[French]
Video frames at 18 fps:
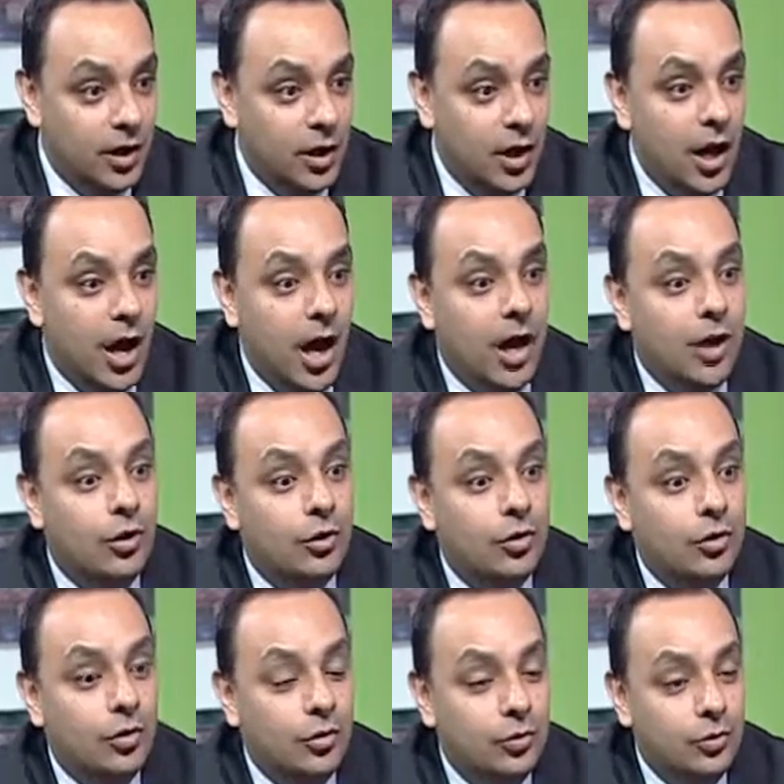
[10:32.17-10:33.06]
Mm.
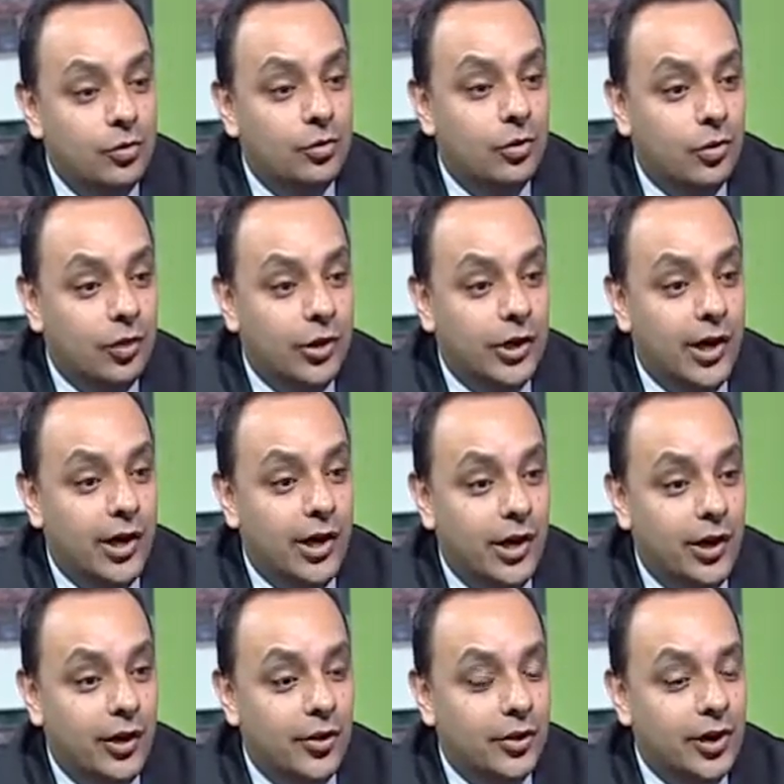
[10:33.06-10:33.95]
Alors que nous, on
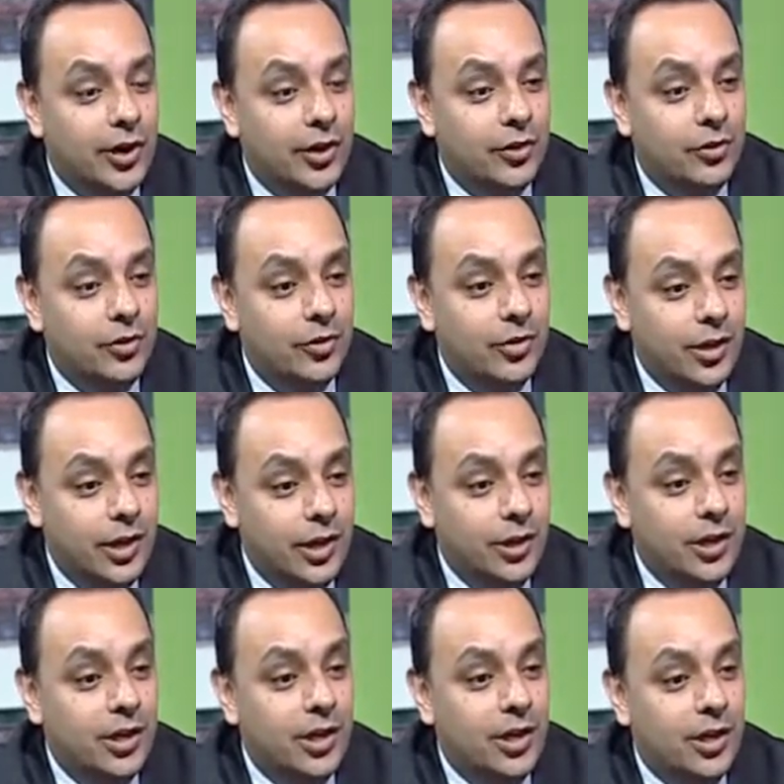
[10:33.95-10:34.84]
a,
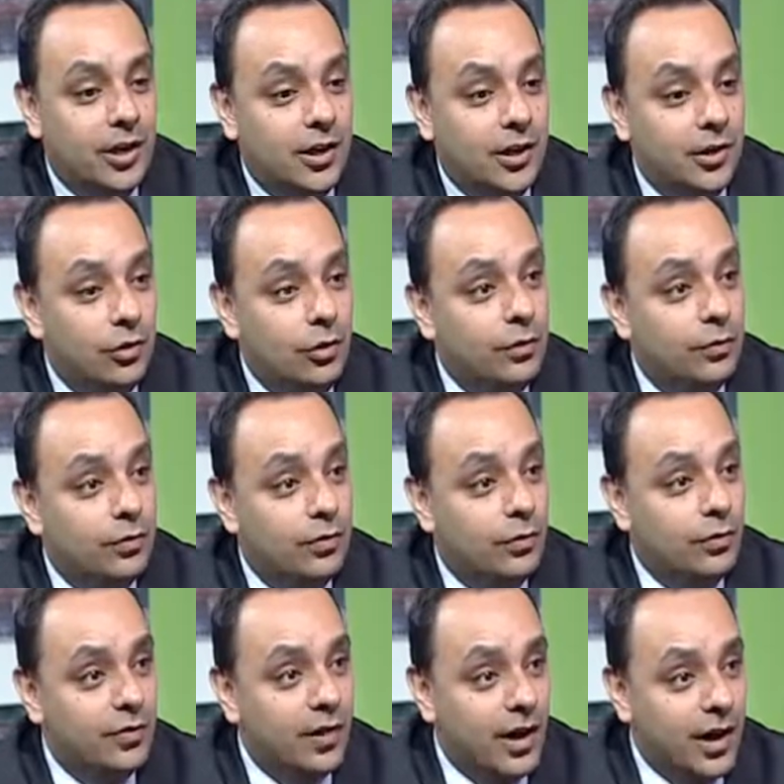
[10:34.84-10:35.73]
donné le
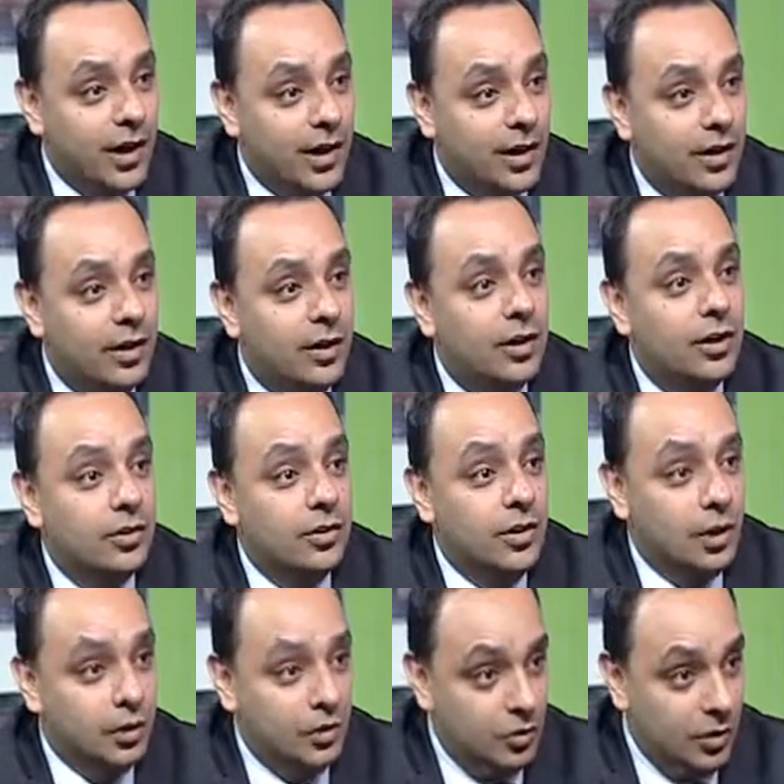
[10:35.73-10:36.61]
feu vert
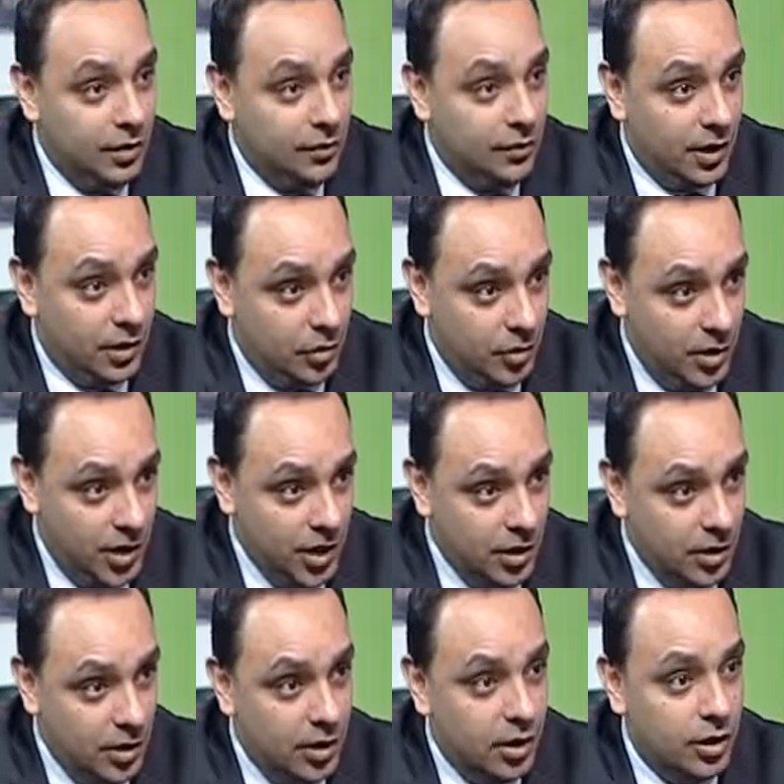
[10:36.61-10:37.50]
de, les
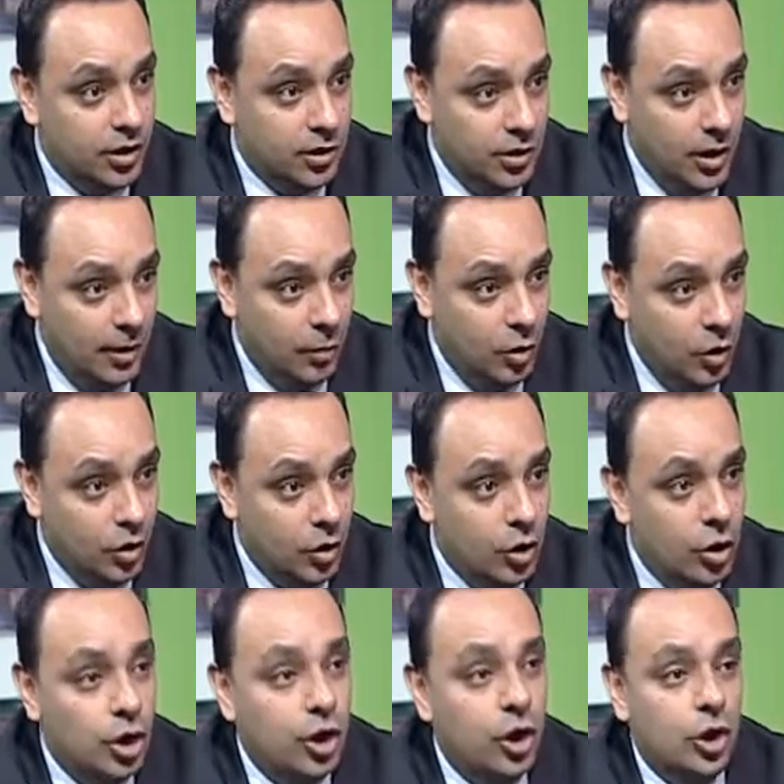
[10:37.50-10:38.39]
accueillir,
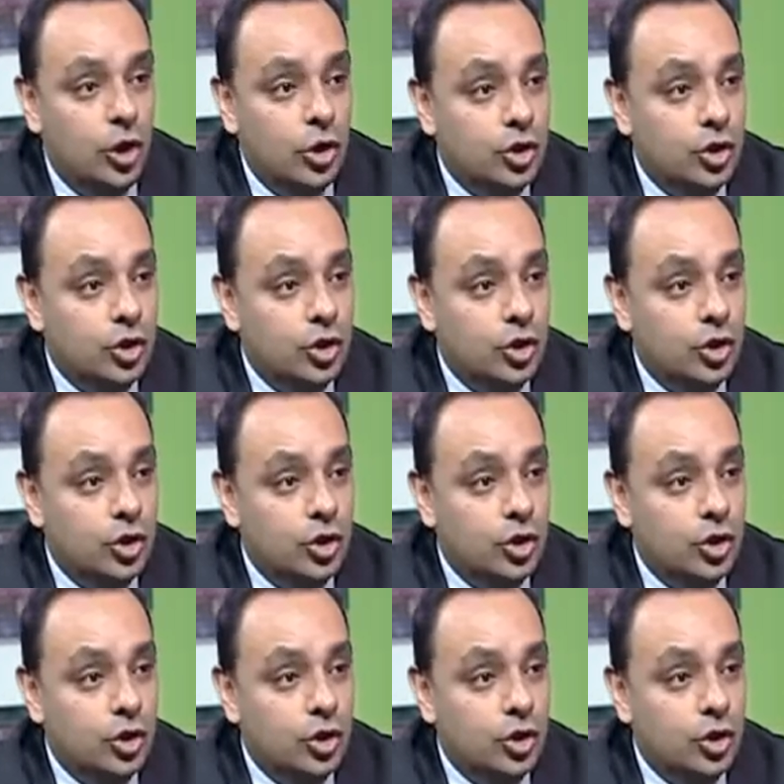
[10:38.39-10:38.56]
d'abord.